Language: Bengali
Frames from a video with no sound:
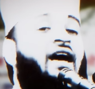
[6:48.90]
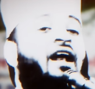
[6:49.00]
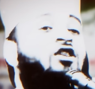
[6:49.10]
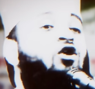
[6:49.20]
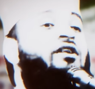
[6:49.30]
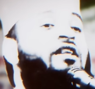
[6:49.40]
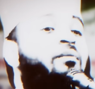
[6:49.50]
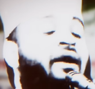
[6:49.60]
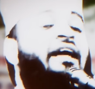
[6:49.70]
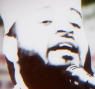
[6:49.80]
গায়রাত
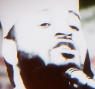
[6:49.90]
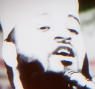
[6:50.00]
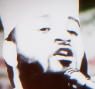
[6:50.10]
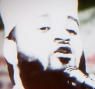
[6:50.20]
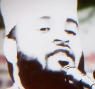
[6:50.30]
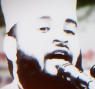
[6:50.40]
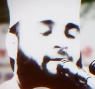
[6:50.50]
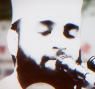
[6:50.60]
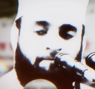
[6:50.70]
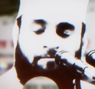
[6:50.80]
করতেন মানে হিংসা
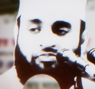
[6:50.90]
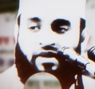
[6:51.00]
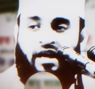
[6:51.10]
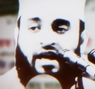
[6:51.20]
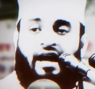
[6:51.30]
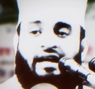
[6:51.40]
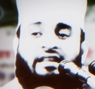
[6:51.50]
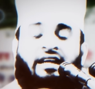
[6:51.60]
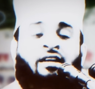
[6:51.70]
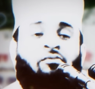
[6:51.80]
করতেন হ্যাঁ
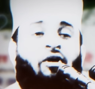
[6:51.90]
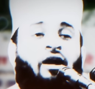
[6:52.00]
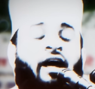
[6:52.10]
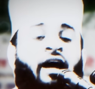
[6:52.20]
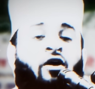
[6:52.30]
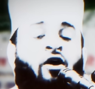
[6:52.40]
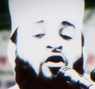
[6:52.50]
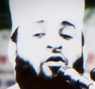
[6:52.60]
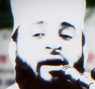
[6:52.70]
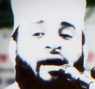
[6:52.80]
একদিন বললেন
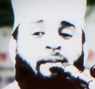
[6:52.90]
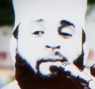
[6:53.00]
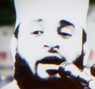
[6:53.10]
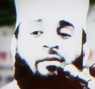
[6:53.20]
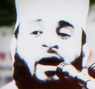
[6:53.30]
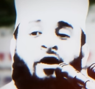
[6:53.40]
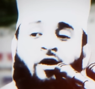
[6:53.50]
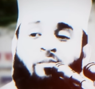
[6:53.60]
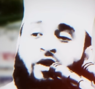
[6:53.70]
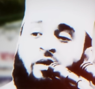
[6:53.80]
নবী
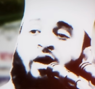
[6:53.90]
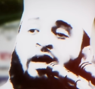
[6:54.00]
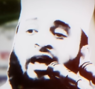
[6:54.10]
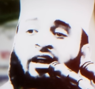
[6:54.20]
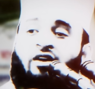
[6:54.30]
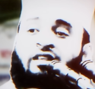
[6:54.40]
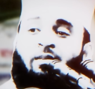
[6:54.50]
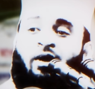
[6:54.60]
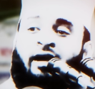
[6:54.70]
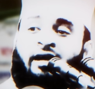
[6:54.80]
বারবার ওই বুড়ি মহিলার
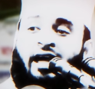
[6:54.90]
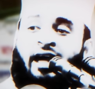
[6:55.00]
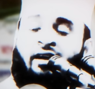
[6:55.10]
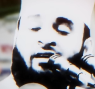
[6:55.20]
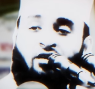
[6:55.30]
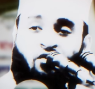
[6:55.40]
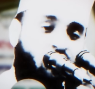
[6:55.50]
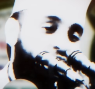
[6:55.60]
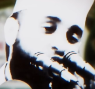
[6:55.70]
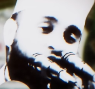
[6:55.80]
কথা বলেন কেন
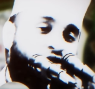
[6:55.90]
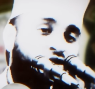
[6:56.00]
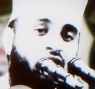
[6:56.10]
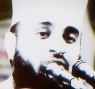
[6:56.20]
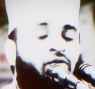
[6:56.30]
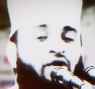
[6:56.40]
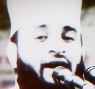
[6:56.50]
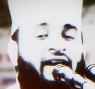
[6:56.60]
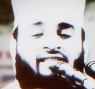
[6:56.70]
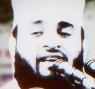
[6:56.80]
ওই বুড়ি তো কবে
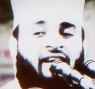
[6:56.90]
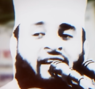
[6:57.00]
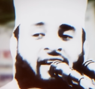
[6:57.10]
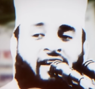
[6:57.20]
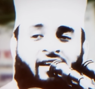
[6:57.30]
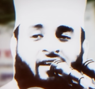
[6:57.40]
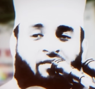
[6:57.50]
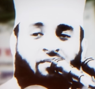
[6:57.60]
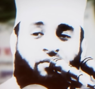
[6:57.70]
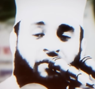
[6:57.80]
মরে গেছে
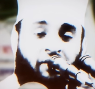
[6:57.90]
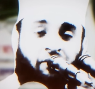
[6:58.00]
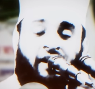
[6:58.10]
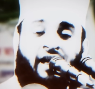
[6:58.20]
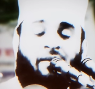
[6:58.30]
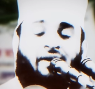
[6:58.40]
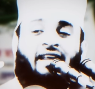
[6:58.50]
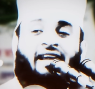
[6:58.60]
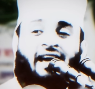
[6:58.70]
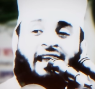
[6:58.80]
বুড়ির পরে
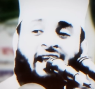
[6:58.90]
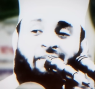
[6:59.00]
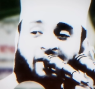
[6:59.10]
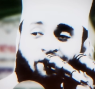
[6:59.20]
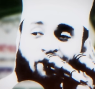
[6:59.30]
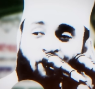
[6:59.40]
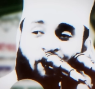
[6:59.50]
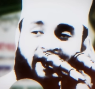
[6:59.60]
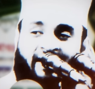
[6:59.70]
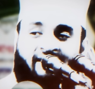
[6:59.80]
আমাদেরকে আল্লাহ আপনার
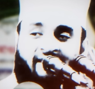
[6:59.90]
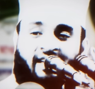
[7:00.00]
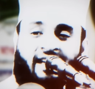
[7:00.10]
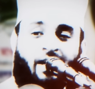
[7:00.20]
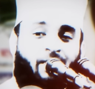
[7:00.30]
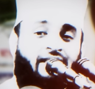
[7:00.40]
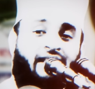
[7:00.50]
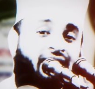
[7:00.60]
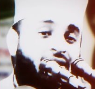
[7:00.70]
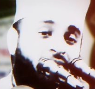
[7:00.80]
বউ বানিয়েছে
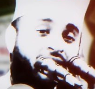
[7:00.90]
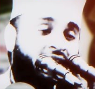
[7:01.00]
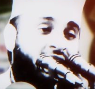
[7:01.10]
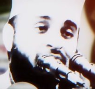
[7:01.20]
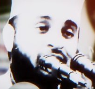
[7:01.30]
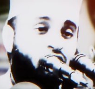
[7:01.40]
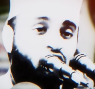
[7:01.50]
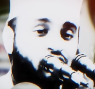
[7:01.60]
আমাদেরকে পেয়ে গিয়ে আপনি